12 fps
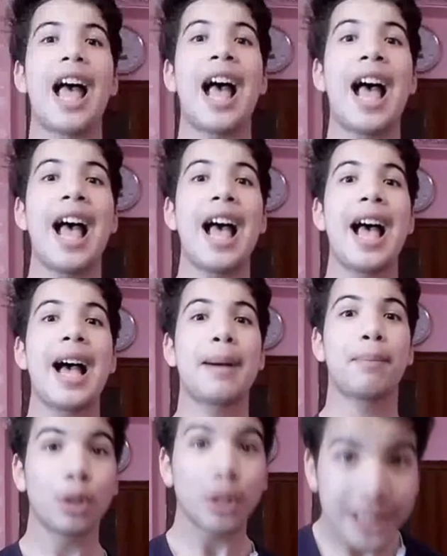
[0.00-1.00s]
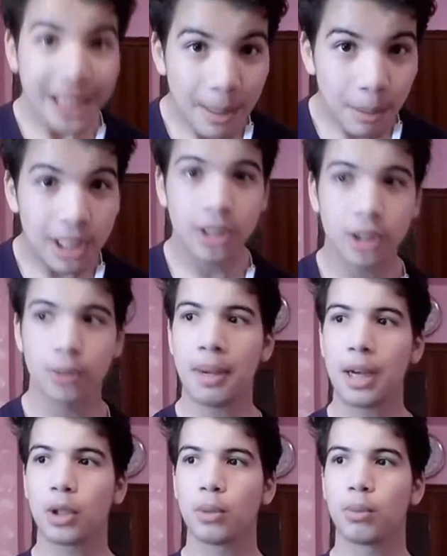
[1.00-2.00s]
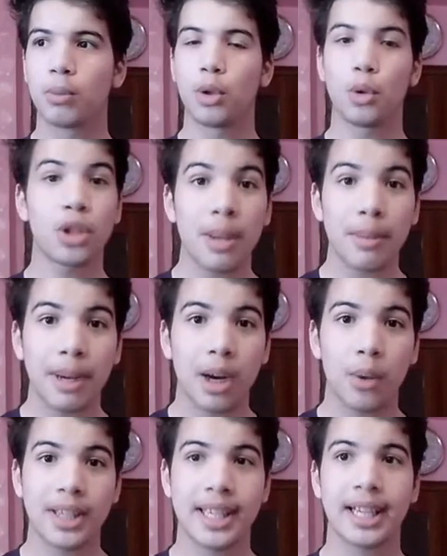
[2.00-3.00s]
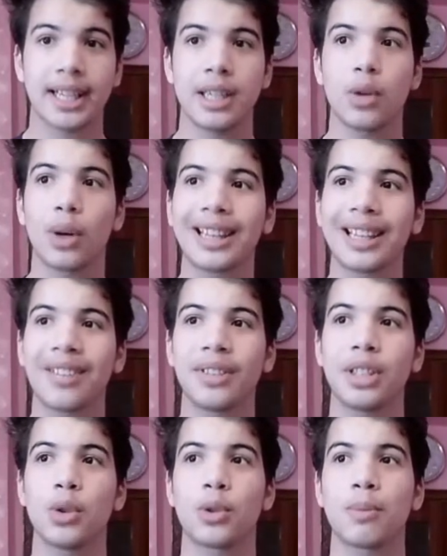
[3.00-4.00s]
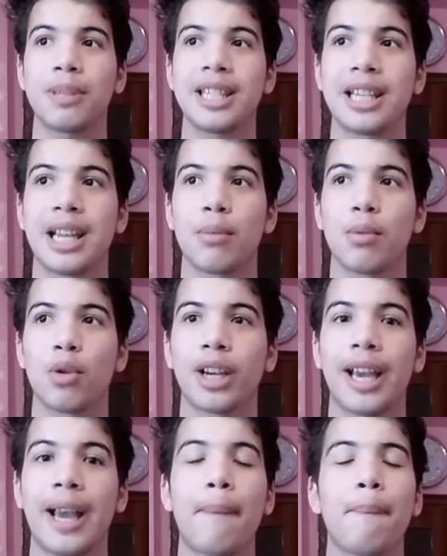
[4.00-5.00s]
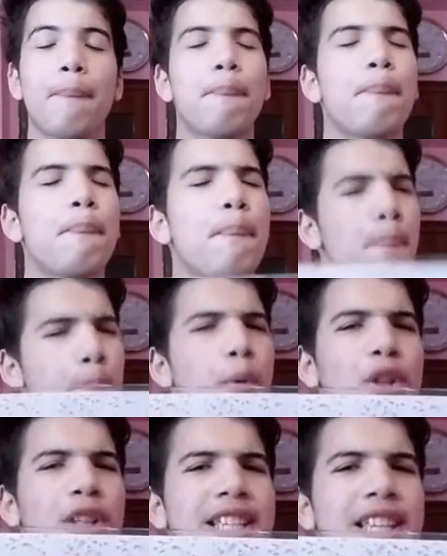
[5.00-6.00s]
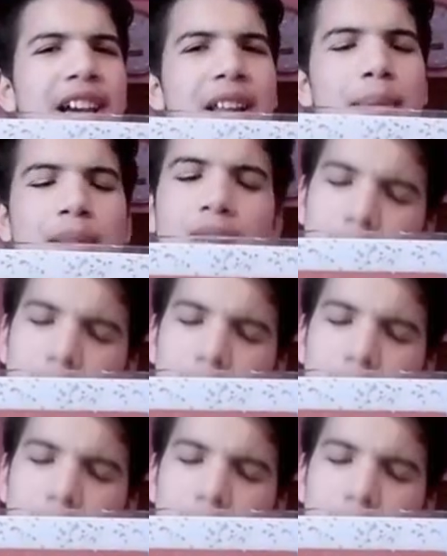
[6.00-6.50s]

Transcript: آه بون السلام عليكم معكم اسامه كوازاكي وهاد لا فيديو سبيسيال موقع بودكاست عربيه